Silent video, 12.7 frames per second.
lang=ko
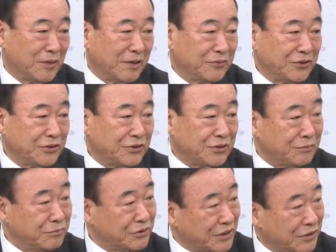마음들이
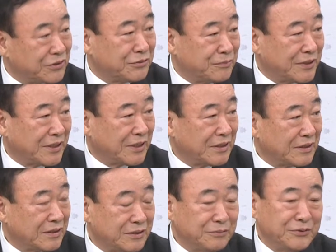전부 계셨습니다.
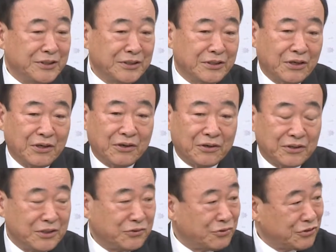그분이
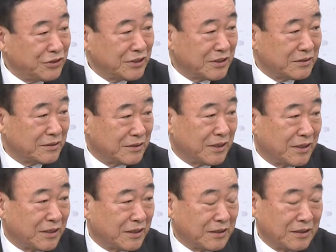어디 출신이든
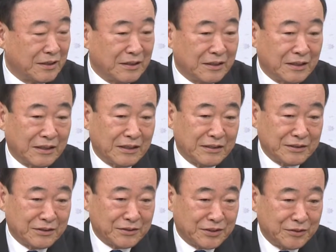간에 아,
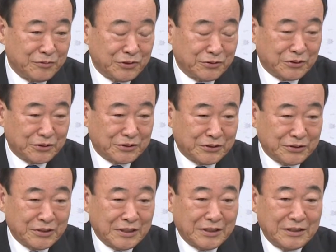인천
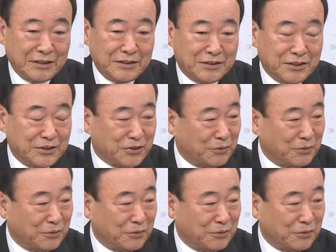시민으로서 인천이